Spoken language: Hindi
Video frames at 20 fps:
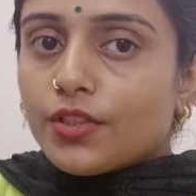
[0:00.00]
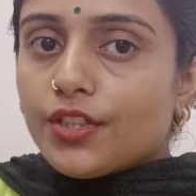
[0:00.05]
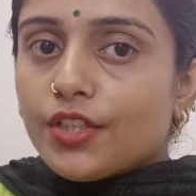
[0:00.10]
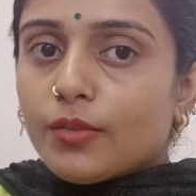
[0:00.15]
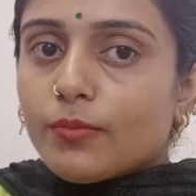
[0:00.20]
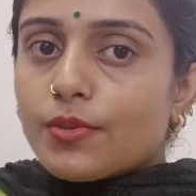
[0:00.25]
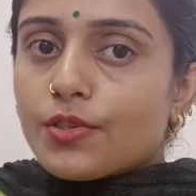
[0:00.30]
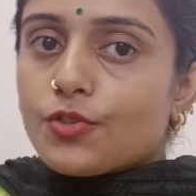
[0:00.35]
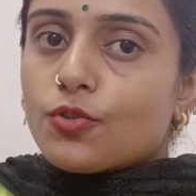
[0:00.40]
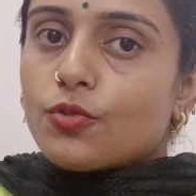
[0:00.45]
नहीं
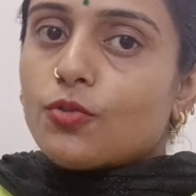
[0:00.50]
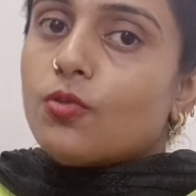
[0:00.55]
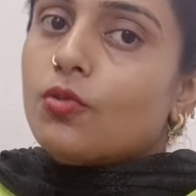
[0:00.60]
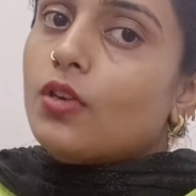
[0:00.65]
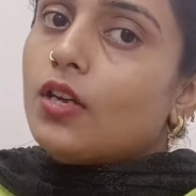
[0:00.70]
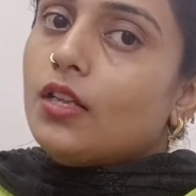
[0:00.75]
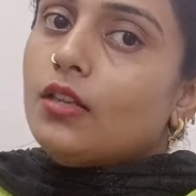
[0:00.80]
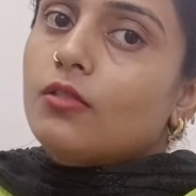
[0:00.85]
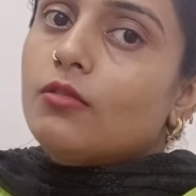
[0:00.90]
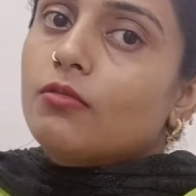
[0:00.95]
बच्चों को
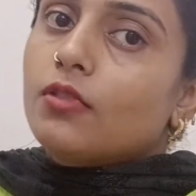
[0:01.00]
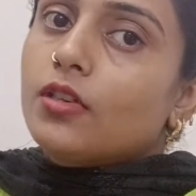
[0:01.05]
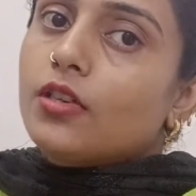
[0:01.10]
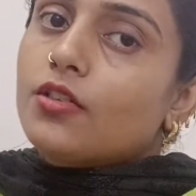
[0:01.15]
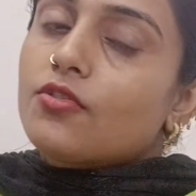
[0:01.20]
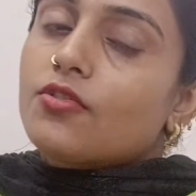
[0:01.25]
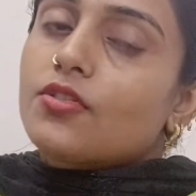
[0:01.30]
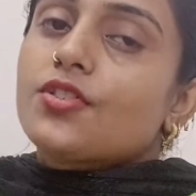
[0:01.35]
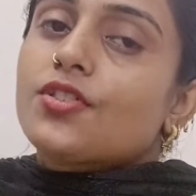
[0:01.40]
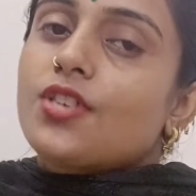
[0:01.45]
कल दूँगी
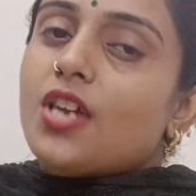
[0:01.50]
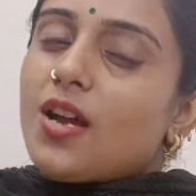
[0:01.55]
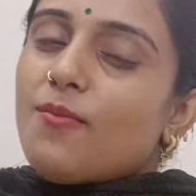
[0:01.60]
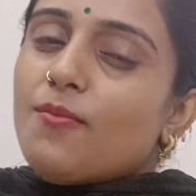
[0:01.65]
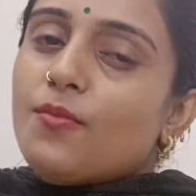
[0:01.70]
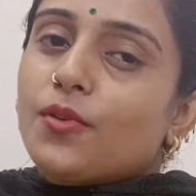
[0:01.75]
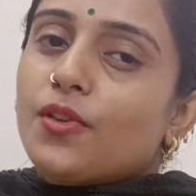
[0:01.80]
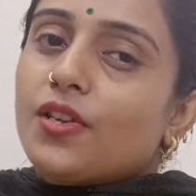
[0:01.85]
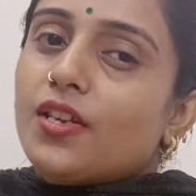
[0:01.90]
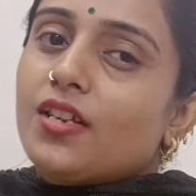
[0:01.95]
क्योंकि शाम
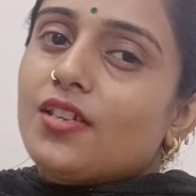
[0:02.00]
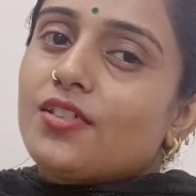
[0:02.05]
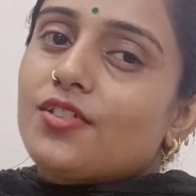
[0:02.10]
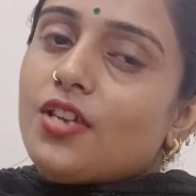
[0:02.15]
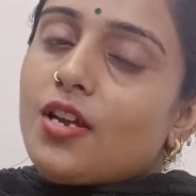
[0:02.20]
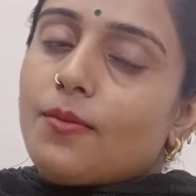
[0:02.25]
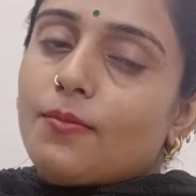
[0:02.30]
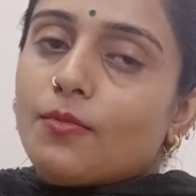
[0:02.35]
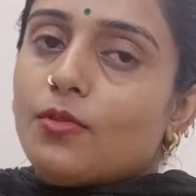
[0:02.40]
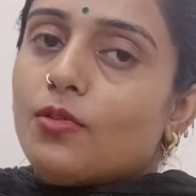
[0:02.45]
हो रही है ना
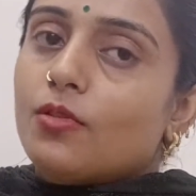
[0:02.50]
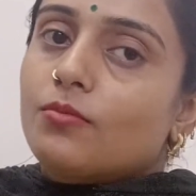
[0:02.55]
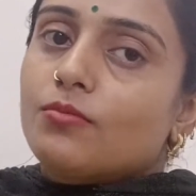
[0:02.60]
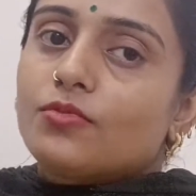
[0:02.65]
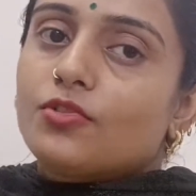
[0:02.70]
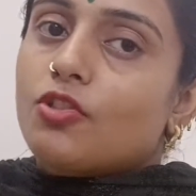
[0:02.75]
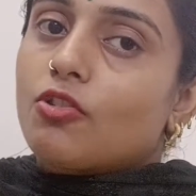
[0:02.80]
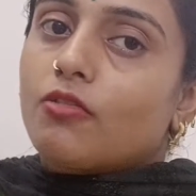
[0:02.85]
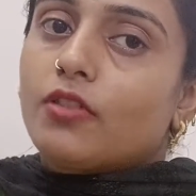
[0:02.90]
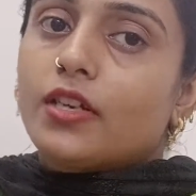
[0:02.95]
शाम को हम
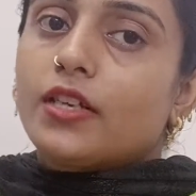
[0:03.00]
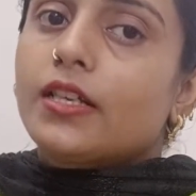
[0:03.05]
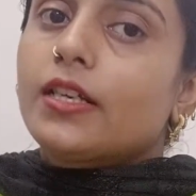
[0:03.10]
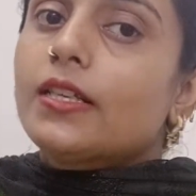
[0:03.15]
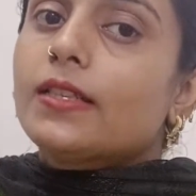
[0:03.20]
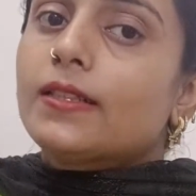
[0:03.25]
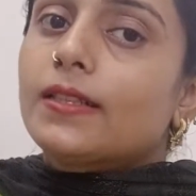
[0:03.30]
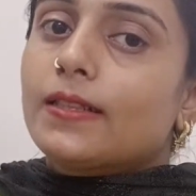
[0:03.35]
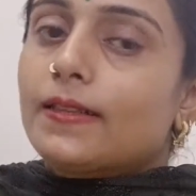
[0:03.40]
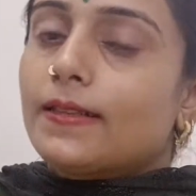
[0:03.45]
चॉकलेट नहीं
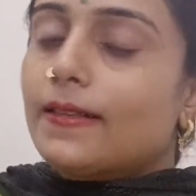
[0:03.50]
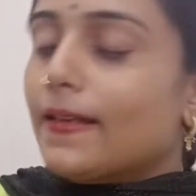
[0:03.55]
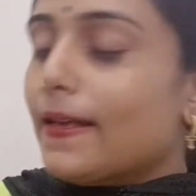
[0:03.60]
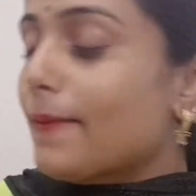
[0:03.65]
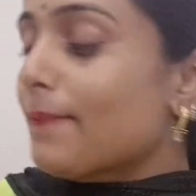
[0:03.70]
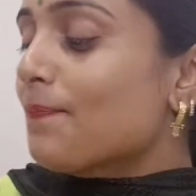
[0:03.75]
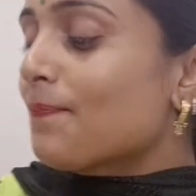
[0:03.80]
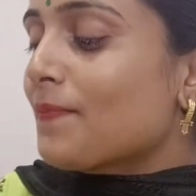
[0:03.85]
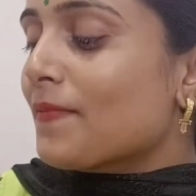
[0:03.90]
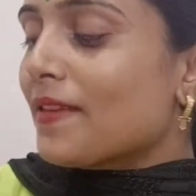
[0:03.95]
देते हैं
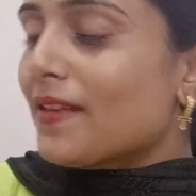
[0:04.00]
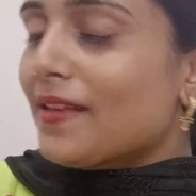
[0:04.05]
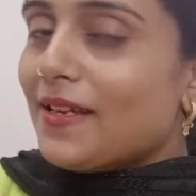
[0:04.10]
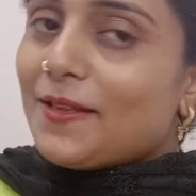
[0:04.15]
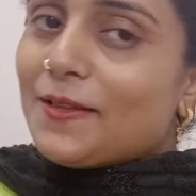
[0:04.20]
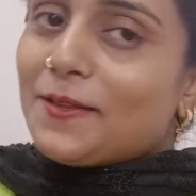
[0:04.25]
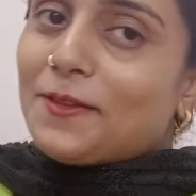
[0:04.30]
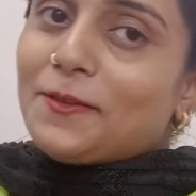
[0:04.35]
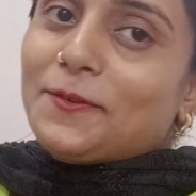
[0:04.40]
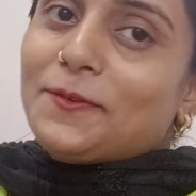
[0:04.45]

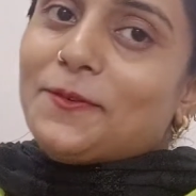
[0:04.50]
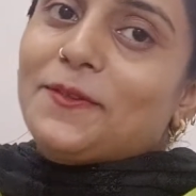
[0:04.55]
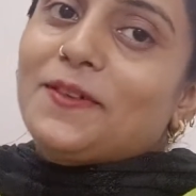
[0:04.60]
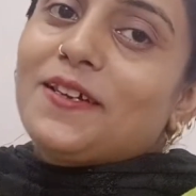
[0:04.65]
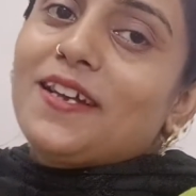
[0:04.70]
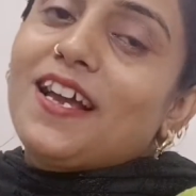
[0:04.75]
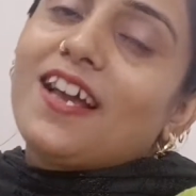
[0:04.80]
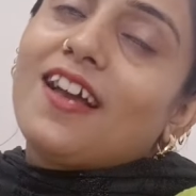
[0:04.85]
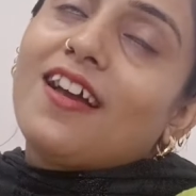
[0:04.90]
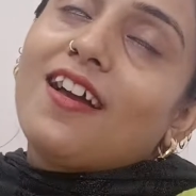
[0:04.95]
तो
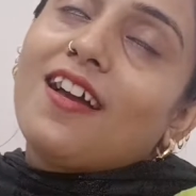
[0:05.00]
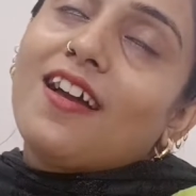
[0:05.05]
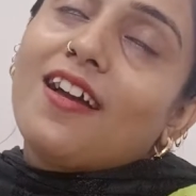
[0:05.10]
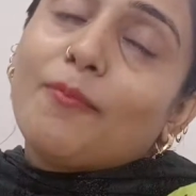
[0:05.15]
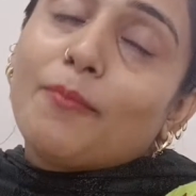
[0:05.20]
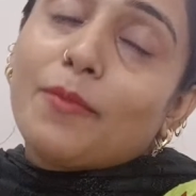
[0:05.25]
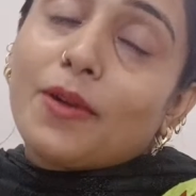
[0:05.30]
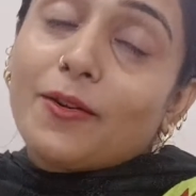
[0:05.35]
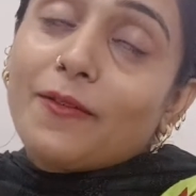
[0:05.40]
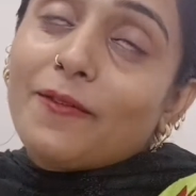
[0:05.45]

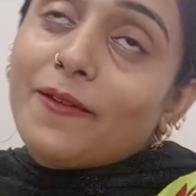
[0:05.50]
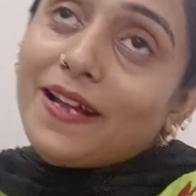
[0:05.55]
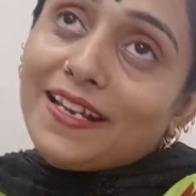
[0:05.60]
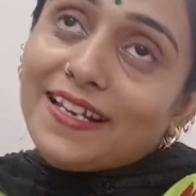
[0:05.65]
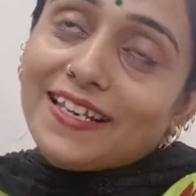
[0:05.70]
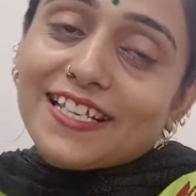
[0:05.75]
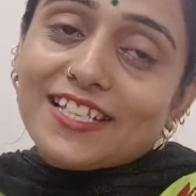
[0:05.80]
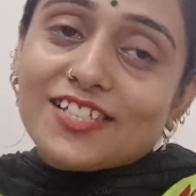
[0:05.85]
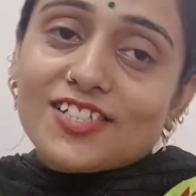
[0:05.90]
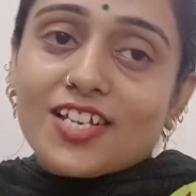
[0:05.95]
भगवान
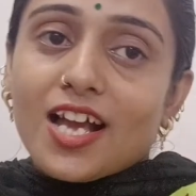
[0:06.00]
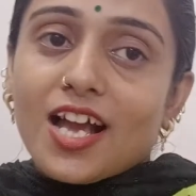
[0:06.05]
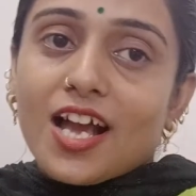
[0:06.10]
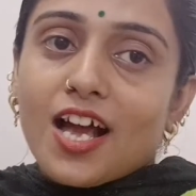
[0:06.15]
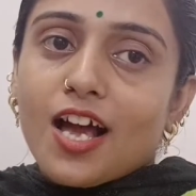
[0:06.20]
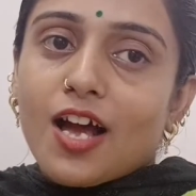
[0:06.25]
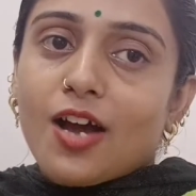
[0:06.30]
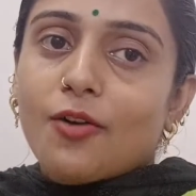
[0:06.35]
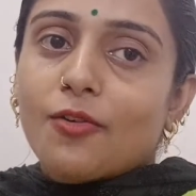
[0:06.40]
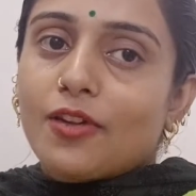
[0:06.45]
ने
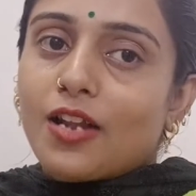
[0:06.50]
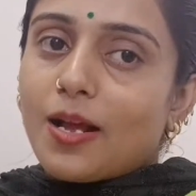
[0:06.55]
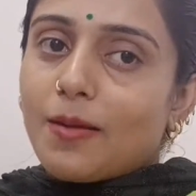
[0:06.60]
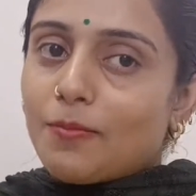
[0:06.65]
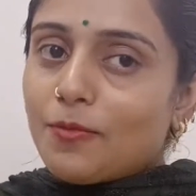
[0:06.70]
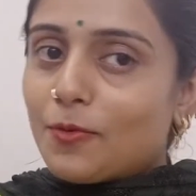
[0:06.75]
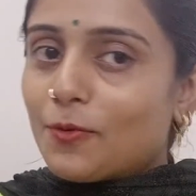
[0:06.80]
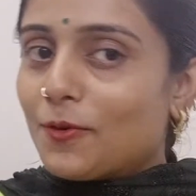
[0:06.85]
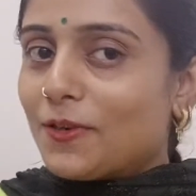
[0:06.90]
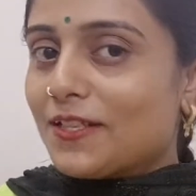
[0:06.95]
चाहा और आप
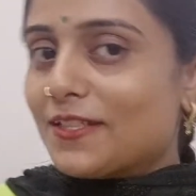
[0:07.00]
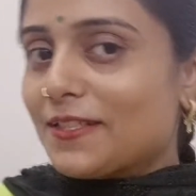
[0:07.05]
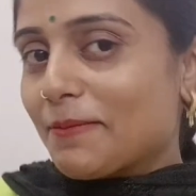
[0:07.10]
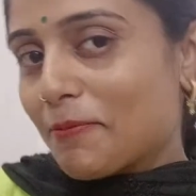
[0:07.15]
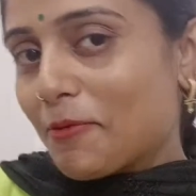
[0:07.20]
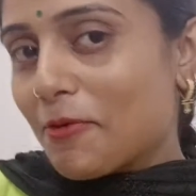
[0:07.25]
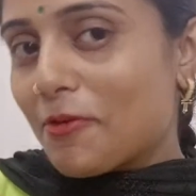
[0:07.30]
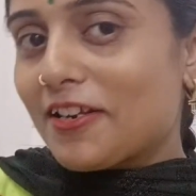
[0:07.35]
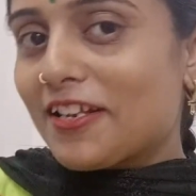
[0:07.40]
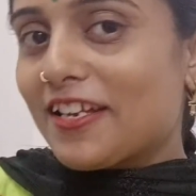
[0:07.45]
लोगों ने
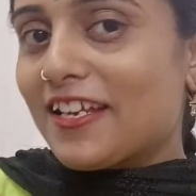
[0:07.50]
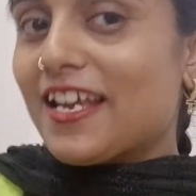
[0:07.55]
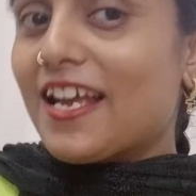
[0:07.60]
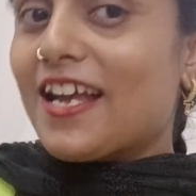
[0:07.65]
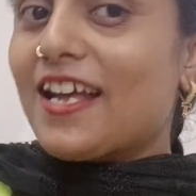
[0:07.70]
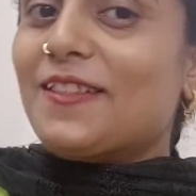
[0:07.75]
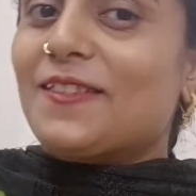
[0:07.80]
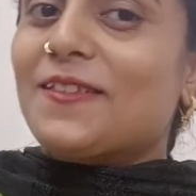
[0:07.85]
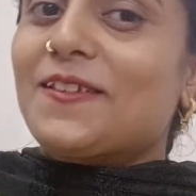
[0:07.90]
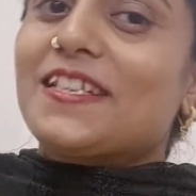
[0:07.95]
सपोर्ट किया
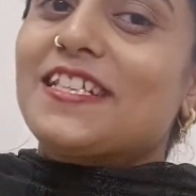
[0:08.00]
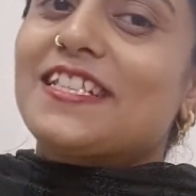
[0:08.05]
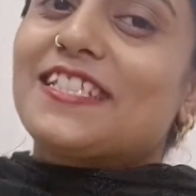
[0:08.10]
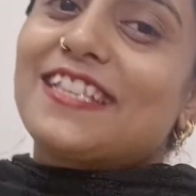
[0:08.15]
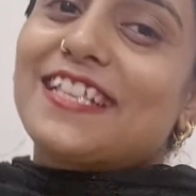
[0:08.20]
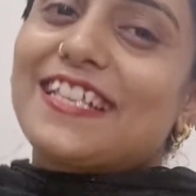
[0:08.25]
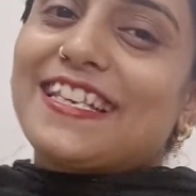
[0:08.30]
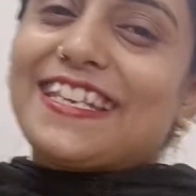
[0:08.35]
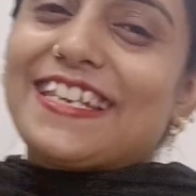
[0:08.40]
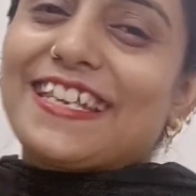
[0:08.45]
तो इस
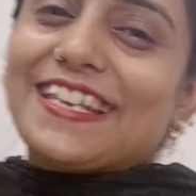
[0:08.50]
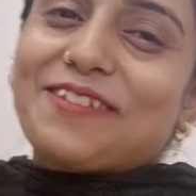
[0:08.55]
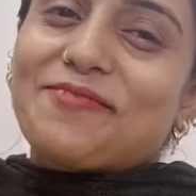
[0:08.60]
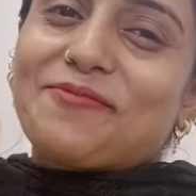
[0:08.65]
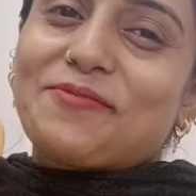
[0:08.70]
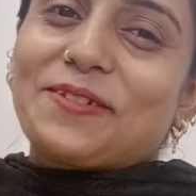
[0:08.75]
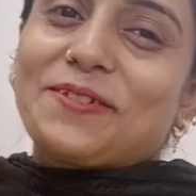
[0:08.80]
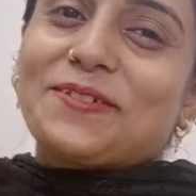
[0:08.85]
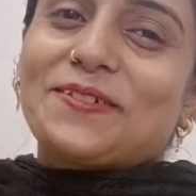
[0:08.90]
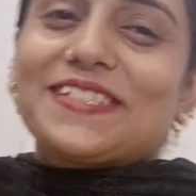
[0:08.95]
तरीके के
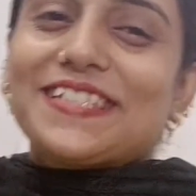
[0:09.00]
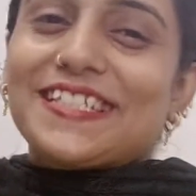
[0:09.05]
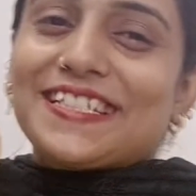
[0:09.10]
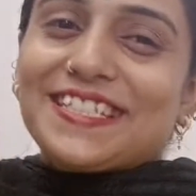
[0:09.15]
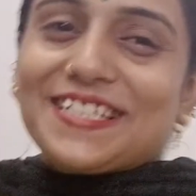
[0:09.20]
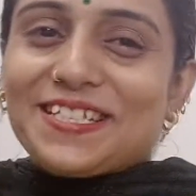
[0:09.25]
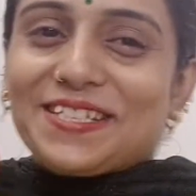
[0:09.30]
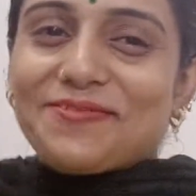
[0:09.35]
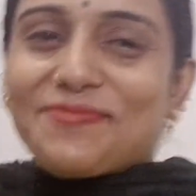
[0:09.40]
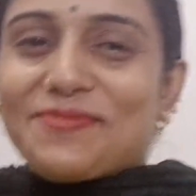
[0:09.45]
मेरे को
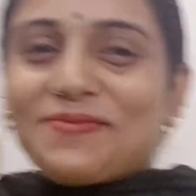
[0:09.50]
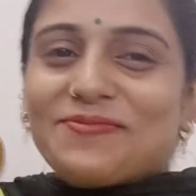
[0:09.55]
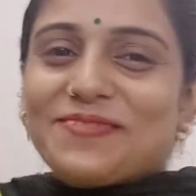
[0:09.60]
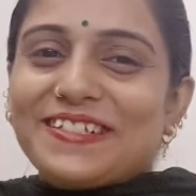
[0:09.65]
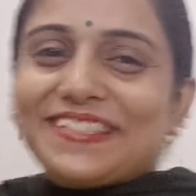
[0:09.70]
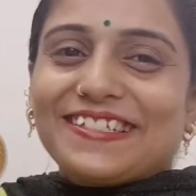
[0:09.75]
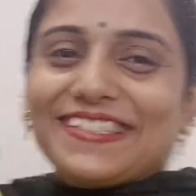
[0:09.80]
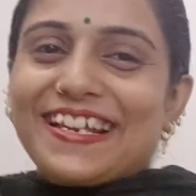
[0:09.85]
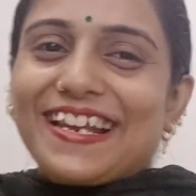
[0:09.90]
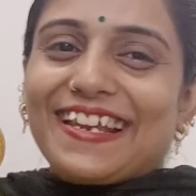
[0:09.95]
सच्ची में मिल
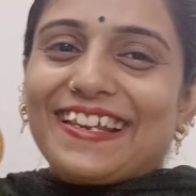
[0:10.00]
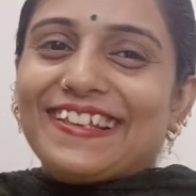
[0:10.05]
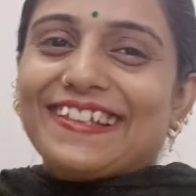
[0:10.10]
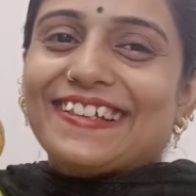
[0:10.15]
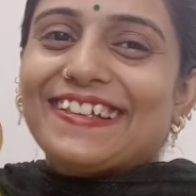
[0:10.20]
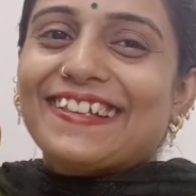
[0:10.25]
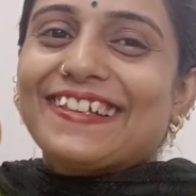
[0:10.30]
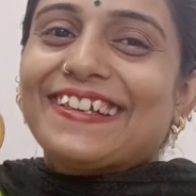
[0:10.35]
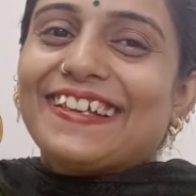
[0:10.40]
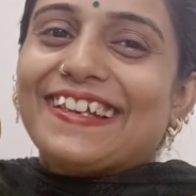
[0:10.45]

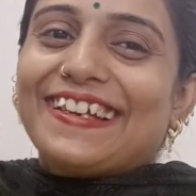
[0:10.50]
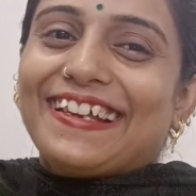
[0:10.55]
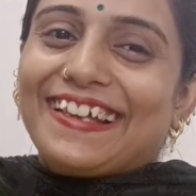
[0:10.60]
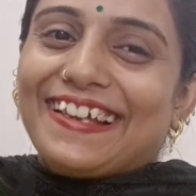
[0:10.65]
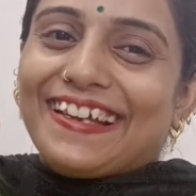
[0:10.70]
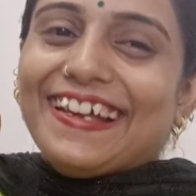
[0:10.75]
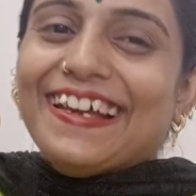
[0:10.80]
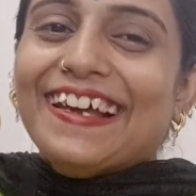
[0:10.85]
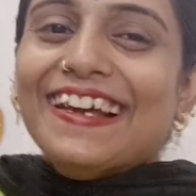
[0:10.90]
जाएंगे